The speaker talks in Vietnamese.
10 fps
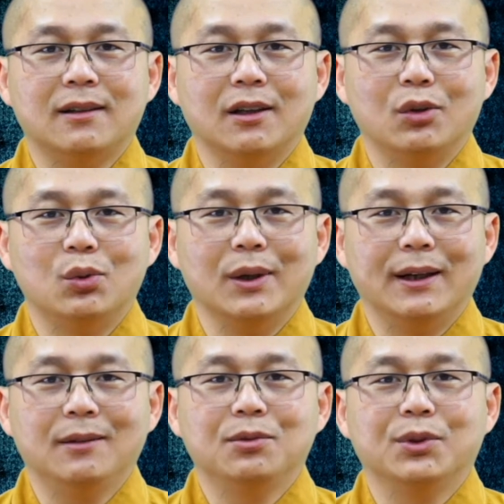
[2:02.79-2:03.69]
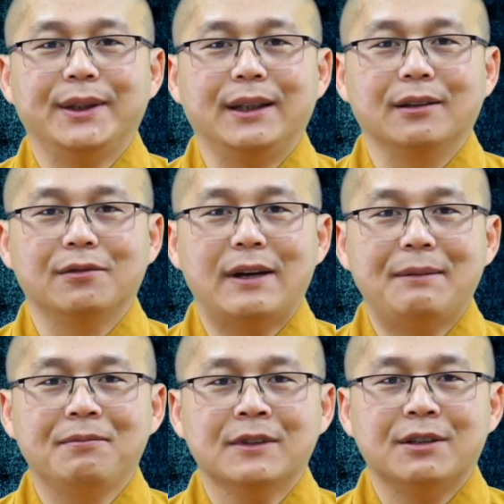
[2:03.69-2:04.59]
là nguồn gốc của thiện pháp
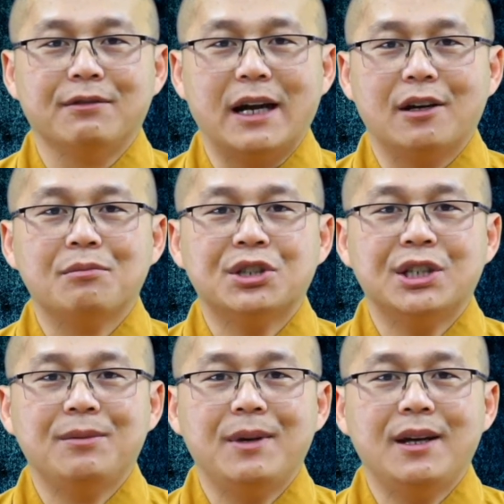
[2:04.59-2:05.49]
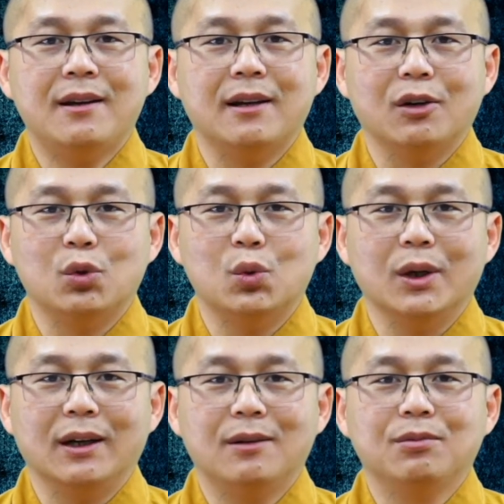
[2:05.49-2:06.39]
và không si mê là
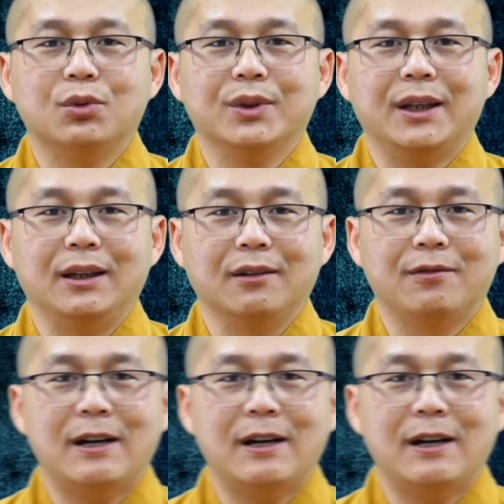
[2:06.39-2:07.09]
nguồn gốc của thiện